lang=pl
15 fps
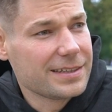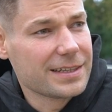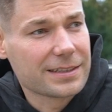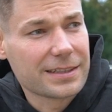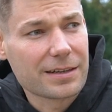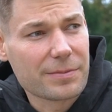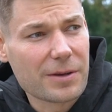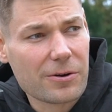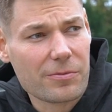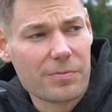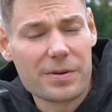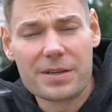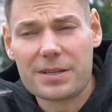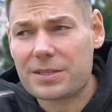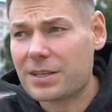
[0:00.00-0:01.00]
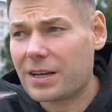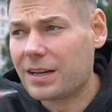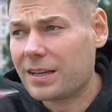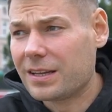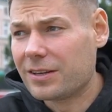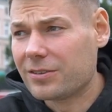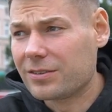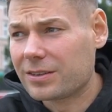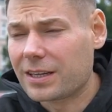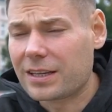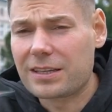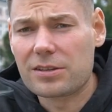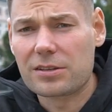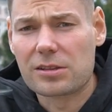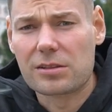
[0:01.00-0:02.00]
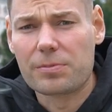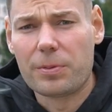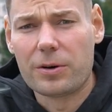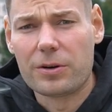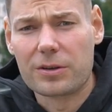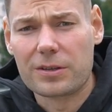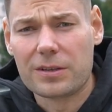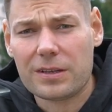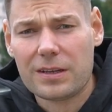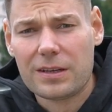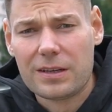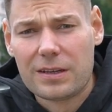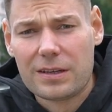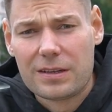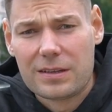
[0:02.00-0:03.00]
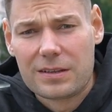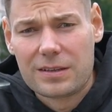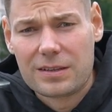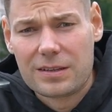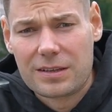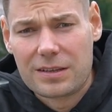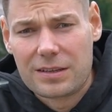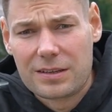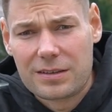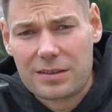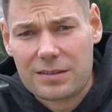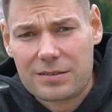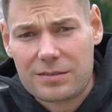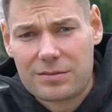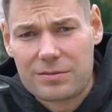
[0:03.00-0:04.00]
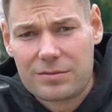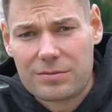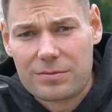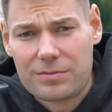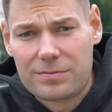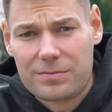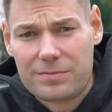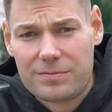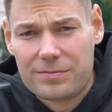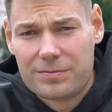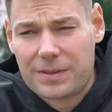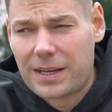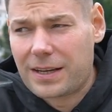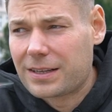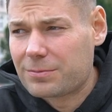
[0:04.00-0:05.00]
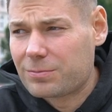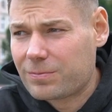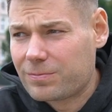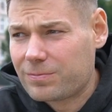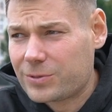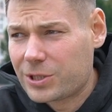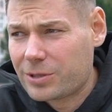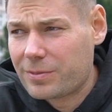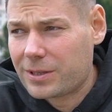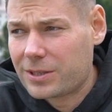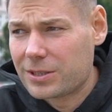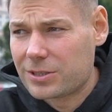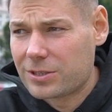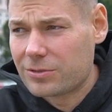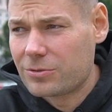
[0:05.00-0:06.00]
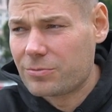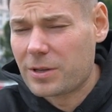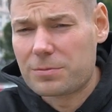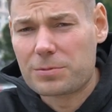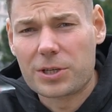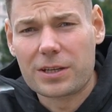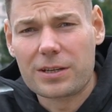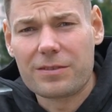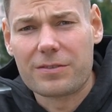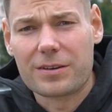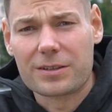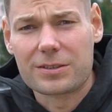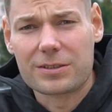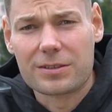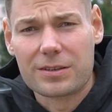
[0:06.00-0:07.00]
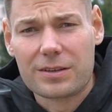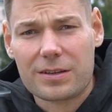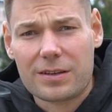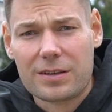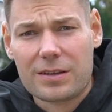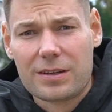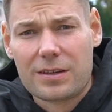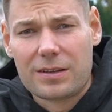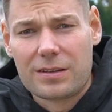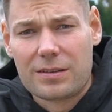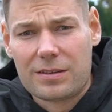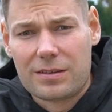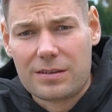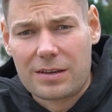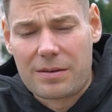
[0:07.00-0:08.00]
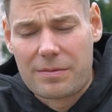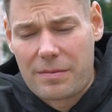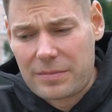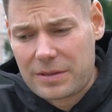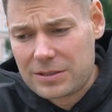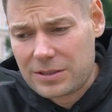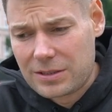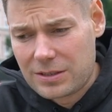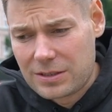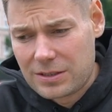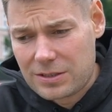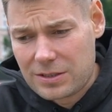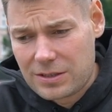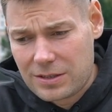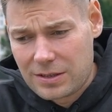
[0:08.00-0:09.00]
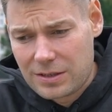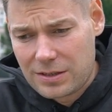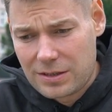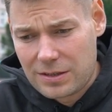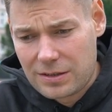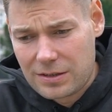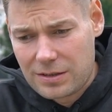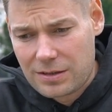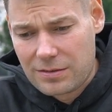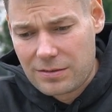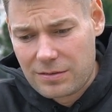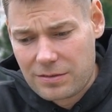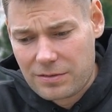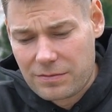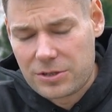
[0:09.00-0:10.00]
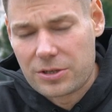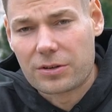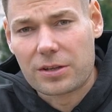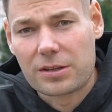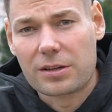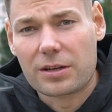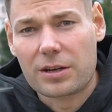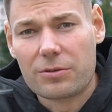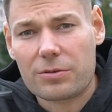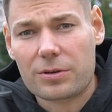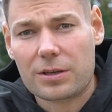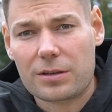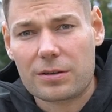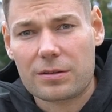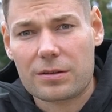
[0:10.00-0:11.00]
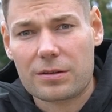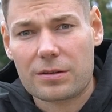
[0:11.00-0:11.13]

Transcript: i, nie tak miało być, ale no, taki jest sport i na, trzeba też umieć przegrywać. E, ja mam nadzieję, że wyciągnę z tej nauki